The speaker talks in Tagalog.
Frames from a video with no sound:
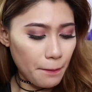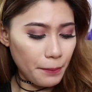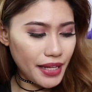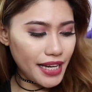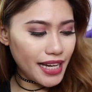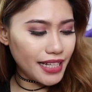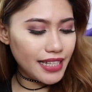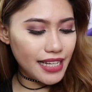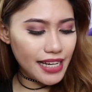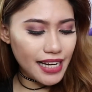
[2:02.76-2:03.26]

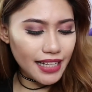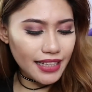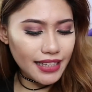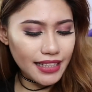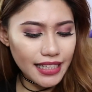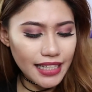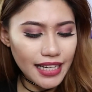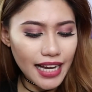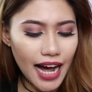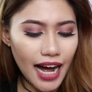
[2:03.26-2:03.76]
Pinadalan
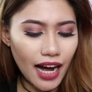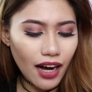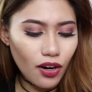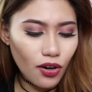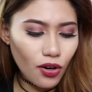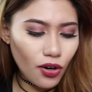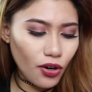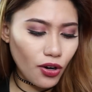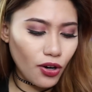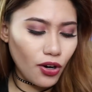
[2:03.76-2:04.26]
nila
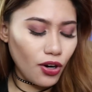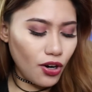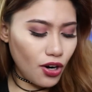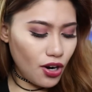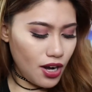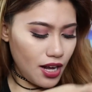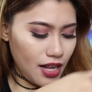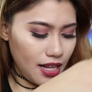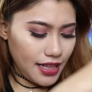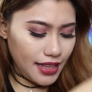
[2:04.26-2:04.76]
ako
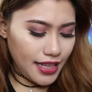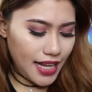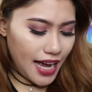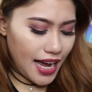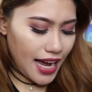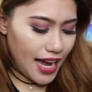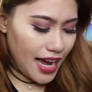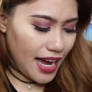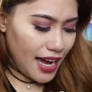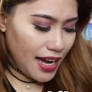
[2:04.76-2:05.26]

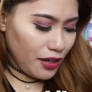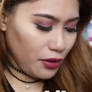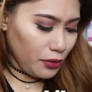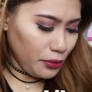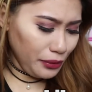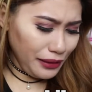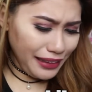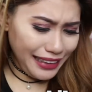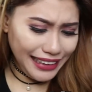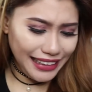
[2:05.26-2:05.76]
ng
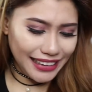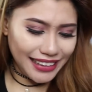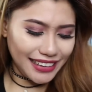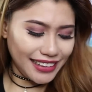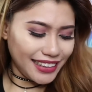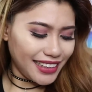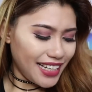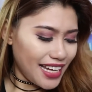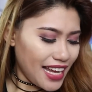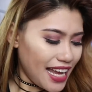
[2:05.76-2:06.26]
uy,
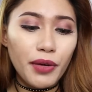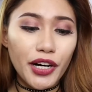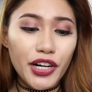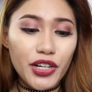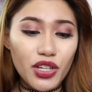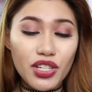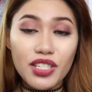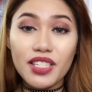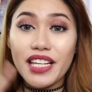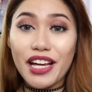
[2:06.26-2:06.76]

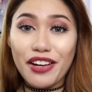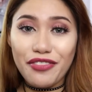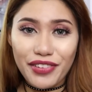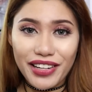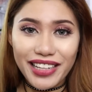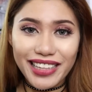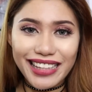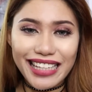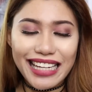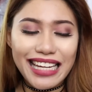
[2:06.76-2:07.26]
March
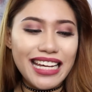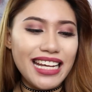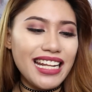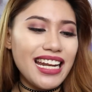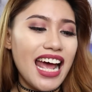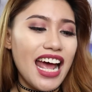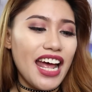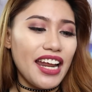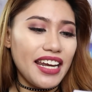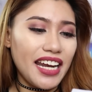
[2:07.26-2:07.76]
17
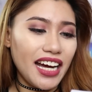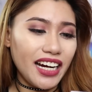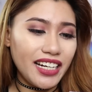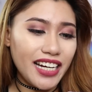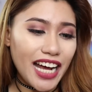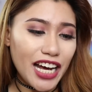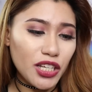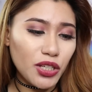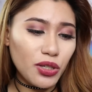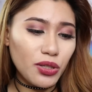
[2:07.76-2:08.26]
ng
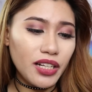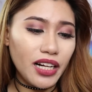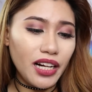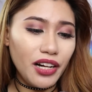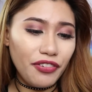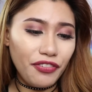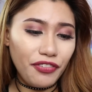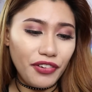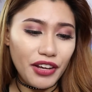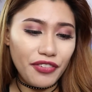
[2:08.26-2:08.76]

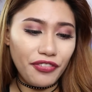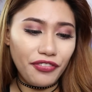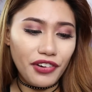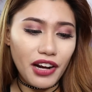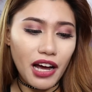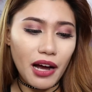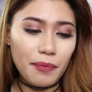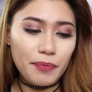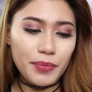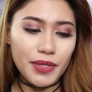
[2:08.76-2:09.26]
National Flip
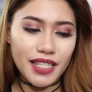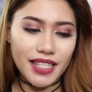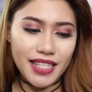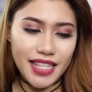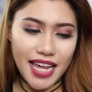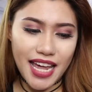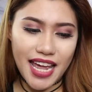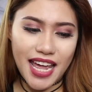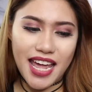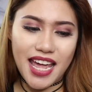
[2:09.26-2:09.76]
Flops
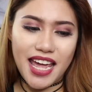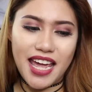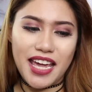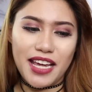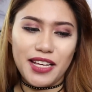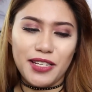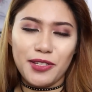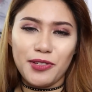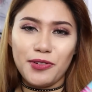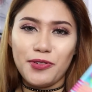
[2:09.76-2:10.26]

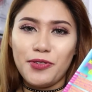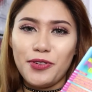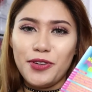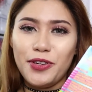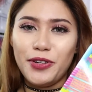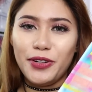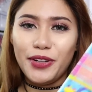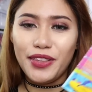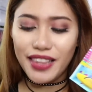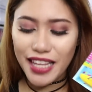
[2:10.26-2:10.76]
Day. So
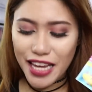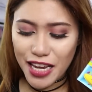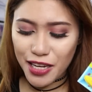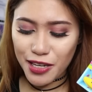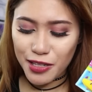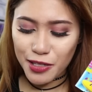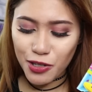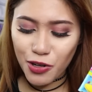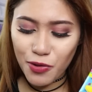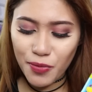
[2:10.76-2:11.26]
yon. Thank
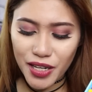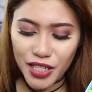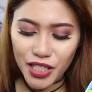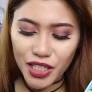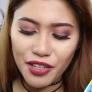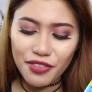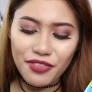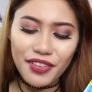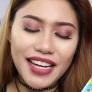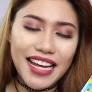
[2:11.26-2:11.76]
you so
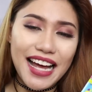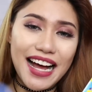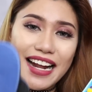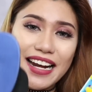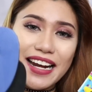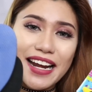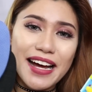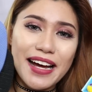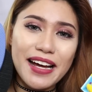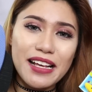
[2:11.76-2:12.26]
much
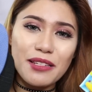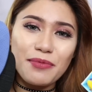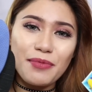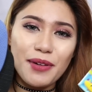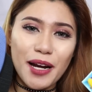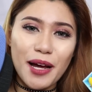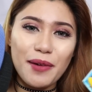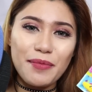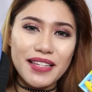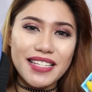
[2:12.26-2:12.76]
Havayanas.
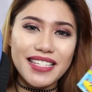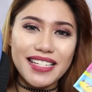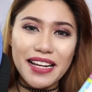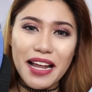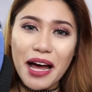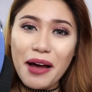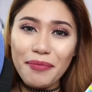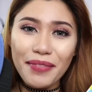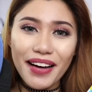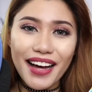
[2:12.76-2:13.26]
Maraming
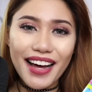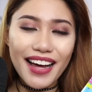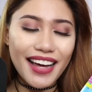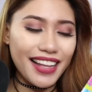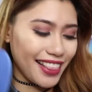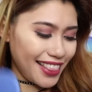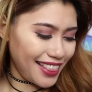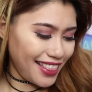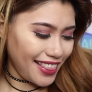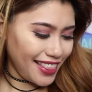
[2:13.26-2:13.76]

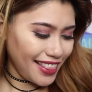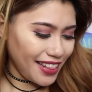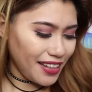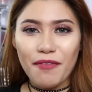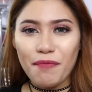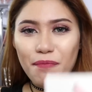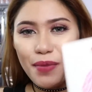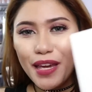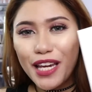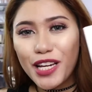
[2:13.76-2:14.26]
salamat.
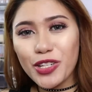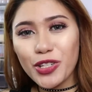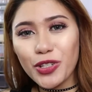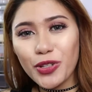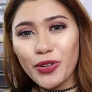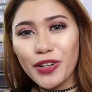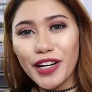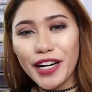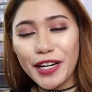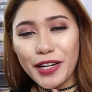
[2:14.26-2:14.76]
Pink
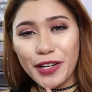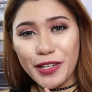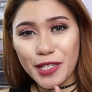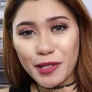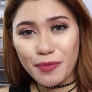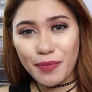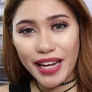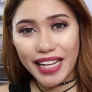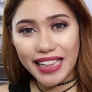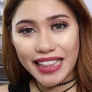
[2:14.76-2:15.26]
Sugar
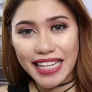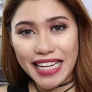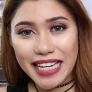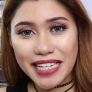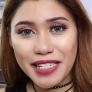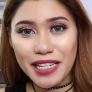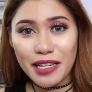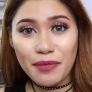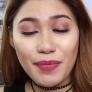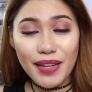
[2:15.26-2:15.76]

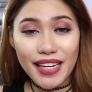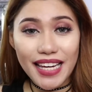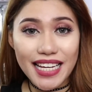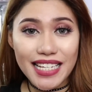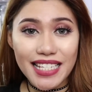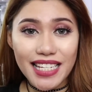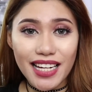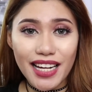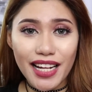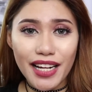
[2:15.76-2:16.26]
Cosmetics,
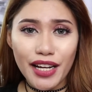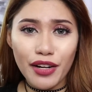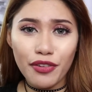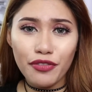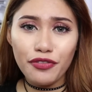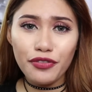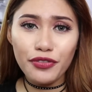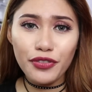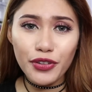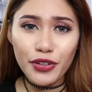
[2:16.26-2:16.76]
nagbigay sila ng
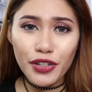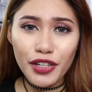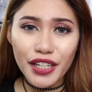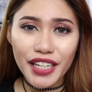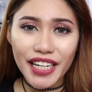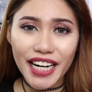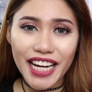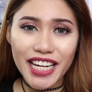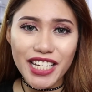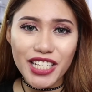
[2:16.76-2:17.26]
full
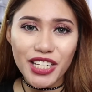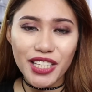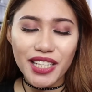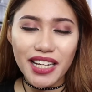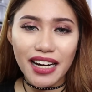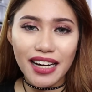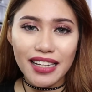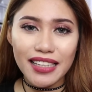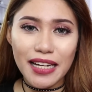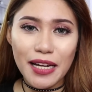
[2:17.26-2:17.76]
range
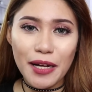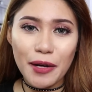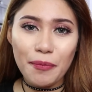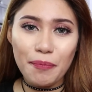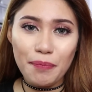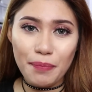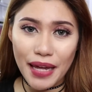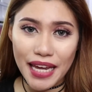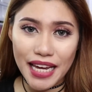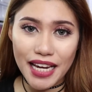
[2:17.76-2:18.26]
ng
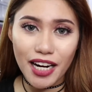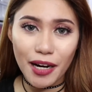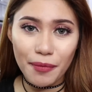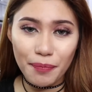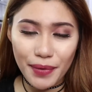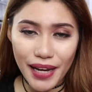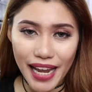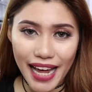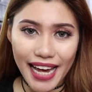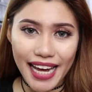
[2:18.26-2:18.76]
kanilang
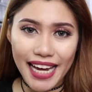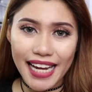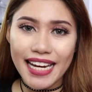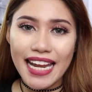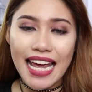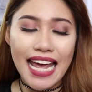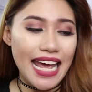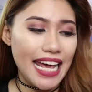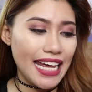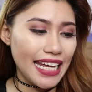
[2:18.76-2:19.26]
makeup
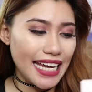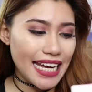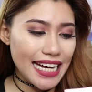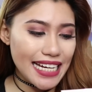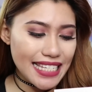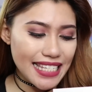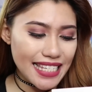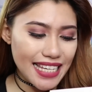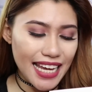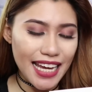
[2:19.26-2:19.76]
line.
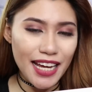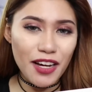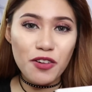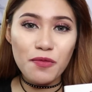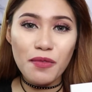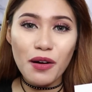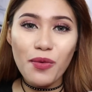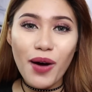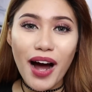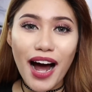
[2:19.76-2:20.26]
Kasi
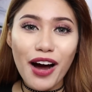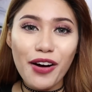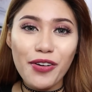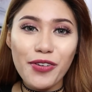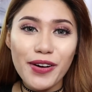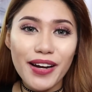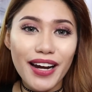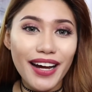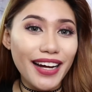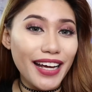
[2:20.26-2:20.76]
gumawa
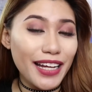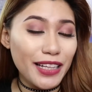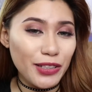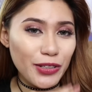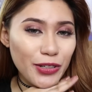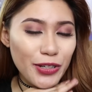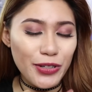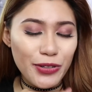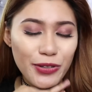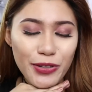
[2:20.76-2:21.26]
ako ng
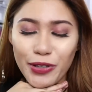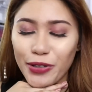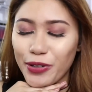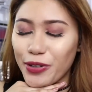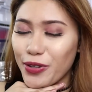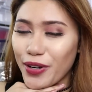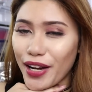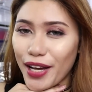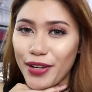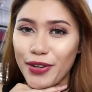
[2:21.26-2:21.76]
ito yung look
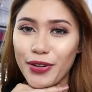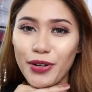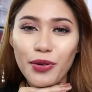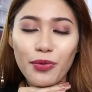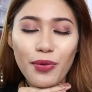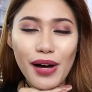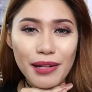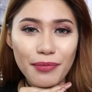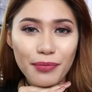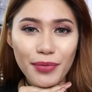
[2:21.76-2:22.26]
ko
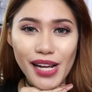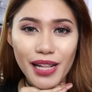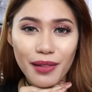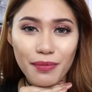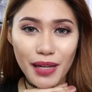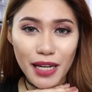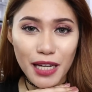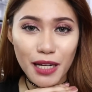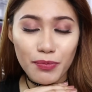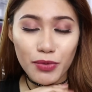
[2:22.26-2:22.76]
ngayon, one
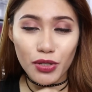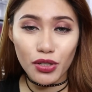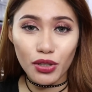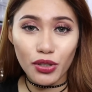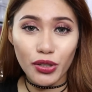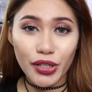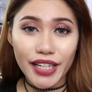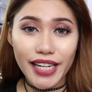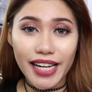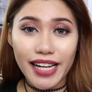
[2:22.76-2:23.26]
brand makeup
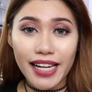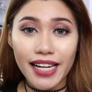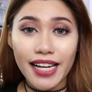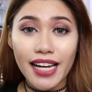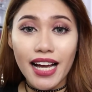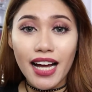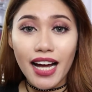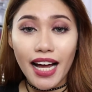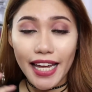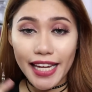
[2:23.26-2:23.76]
tutorial
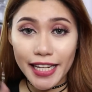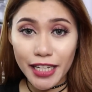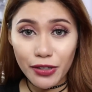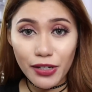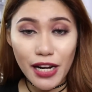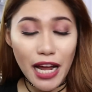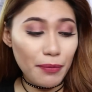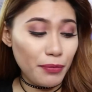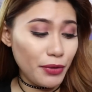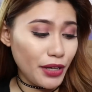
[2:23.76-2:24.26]
in
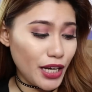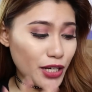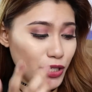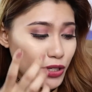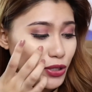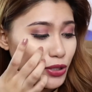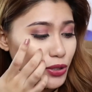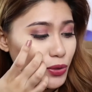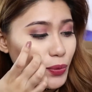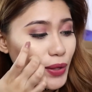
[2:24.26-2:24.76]

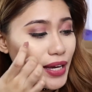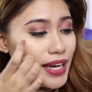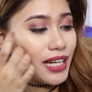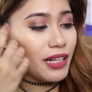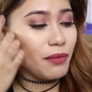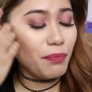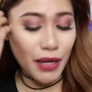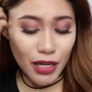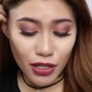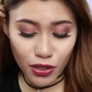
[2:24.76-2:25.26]
collaboration
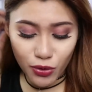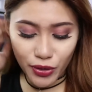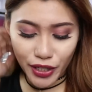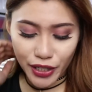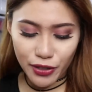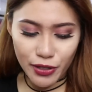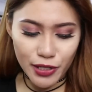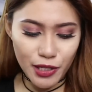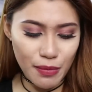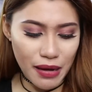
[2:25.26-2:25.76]
with Pink
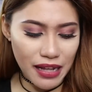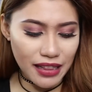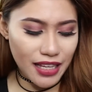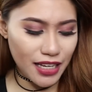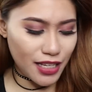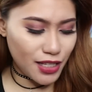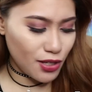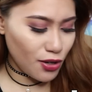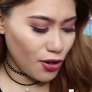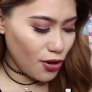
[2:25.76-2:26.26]
Sugar
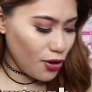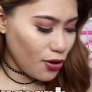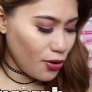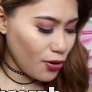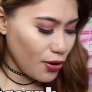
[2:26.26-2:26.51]
Cosmetics. So,